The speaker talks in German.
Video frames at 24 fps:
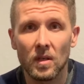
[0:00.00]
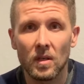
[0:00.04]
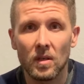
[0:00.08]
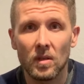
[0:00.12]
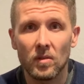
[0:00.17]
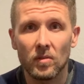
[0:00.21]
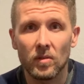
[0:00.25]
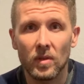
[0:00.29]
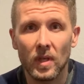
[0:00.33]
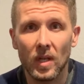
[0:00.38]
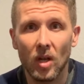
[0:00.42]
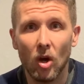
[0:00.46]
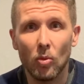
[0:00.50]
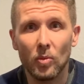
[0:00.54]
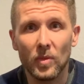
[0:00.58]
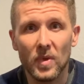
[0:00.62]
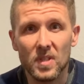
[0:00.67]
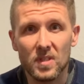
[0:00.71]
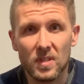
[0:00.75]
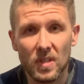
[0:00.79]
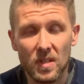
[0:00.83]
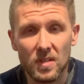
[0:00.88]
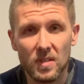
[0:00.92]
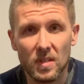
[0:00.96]
Wir glauben, dass
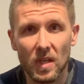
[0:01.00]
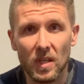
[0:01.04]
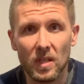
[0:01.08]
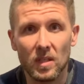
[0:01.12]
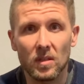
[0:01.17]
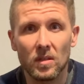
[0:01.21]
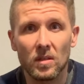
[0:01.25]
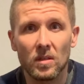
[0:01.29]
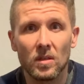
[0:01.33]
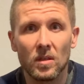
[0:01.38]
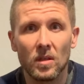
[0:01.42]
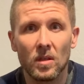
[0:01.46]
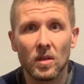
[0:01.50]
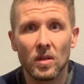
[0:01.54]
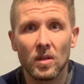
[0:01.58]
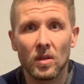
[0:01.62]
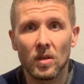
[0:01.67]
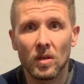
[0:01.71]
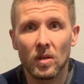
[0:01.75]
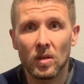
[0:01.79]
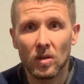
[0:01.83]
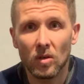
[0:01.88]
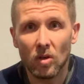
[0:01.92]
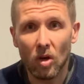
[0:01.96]
das ein
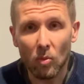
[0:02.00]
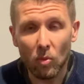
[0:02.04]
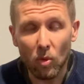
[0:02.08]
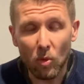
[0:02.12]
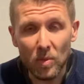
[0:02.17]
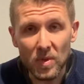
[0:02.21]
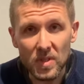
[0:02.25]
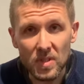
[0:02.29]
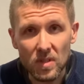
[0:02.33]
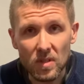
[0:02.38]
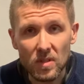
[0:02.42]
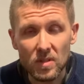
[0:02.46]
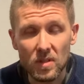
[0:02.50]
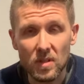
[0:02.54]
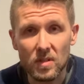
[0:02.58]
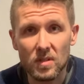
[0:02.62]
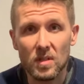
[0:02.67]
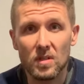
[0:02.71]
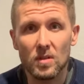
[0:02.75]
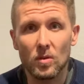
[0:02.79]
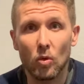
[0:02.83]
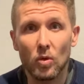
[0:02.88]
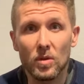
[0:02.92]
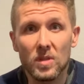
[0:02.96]
Kompromiss ist, dass das
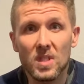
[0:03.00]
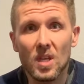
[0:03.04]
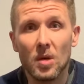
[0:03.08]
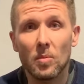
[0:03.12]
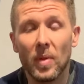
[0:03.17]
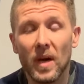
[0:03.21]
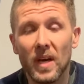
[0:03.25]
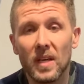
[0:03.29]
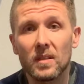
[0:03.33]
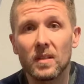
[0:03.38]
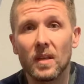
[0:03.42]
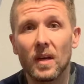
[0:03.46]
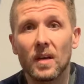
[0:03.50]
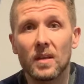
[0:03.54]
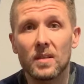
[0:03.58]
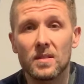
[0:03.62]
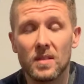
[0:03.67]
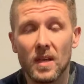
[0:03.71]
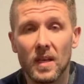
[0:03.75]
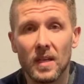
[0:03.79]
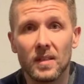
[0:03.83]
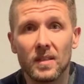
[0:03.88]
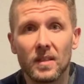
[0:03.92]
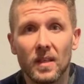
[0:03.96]
unser Beitrag
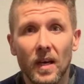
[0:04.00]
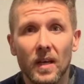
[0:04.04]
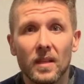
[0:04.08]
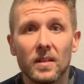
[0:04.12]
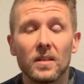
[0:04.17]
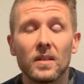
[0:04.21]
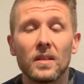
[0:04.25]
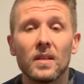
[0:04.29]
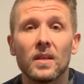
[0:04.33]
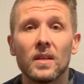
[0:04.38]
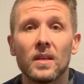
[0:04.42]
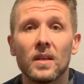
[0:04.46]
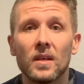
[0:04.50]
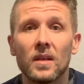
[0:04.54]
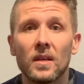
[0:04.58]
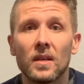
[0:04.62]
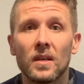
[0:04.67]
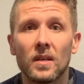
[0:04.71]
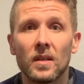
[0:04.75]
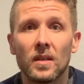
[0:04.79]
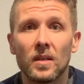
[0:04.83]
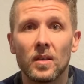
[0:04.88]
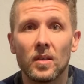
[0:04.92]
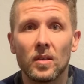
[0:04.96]
sein kann,
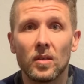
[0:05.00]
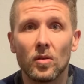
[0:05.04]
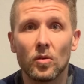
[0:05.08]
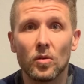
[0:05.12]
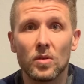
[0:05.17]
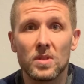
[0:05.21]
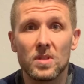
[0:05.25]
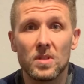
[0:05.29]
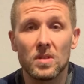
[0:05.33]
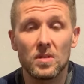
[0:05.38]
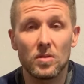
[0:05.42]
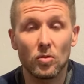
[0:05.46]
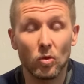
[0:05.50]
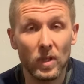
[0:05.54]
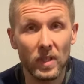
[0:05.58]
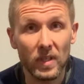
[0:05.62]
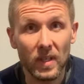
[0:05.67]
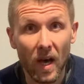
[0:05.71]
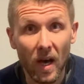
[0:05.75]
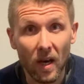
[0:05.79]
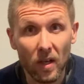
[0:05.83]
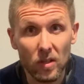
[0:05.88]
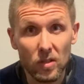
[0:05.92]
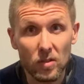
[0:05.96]
äh, uns
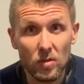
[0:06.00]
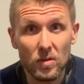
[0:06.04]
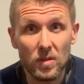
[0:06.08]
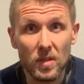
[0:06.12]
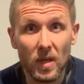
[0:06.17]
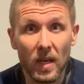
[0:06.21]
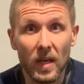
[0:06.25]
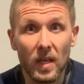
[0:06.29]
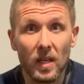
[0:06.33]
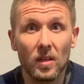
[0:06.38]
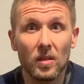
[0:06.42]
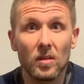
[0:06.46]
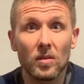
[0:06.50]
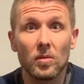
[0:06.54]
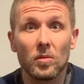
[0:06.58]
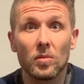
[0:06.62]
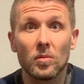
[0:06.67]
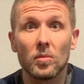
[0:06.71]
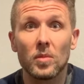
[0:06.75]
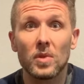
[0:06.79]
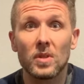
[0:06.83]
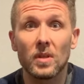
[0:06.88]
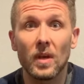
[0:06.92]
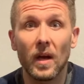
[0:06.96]
solidarisch zu zeigen
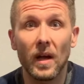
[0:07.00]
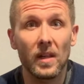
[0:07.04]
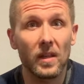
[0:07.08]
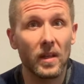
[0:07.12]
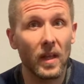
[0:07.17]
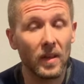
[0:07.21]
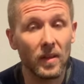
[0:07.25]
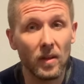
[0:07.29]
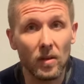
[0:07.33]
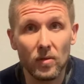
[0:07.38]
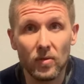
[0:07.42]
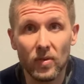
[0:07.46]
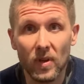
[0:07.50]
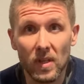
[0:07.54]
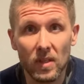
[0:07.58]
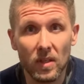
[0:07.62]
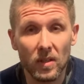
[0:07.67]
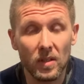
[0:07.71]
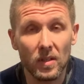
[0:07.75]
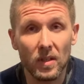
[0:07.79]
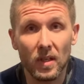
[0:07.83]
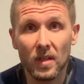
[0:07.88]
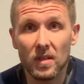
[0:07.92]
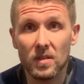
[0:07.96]
mit allen anderen Feldern
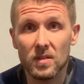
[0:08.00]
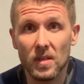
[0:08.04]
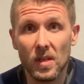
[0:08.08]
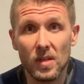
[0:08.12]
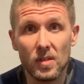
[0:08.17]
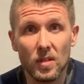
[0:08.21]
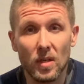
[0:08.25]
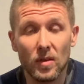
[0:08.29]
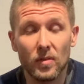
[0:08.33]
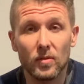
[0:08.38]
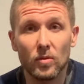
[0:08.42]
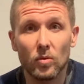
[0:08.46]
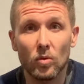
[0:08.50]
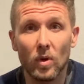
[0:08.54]
in der Gesellschaft, wo